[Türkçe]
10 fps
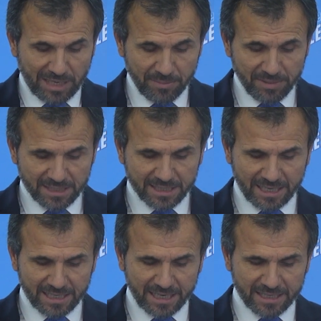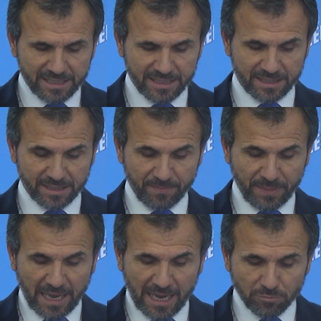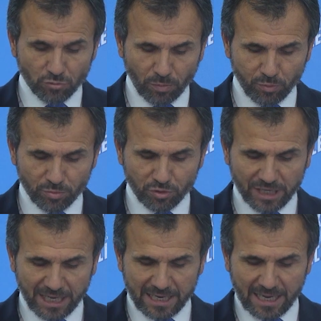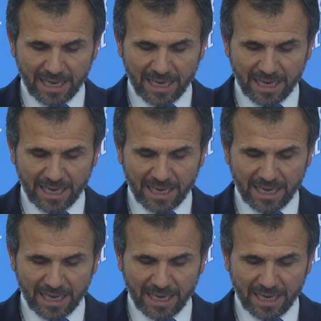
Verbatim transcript: Bilim insanlarının hem toplumsal